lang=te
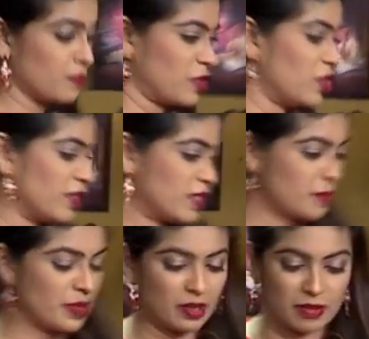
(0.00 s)
స్పెషల్
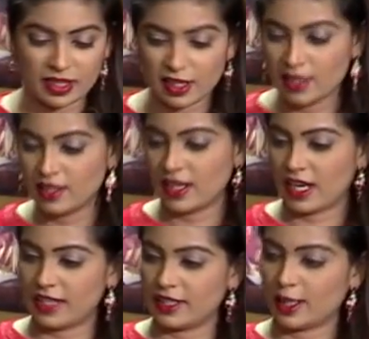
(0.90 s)
రెసిపీ అనమాట
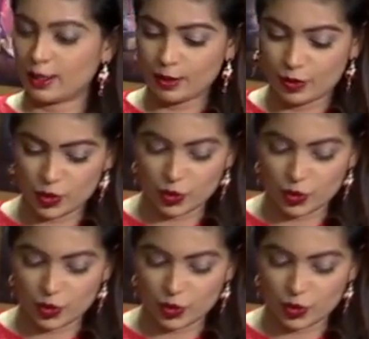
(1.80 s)
అది ఎలాగో ఇప్పుడు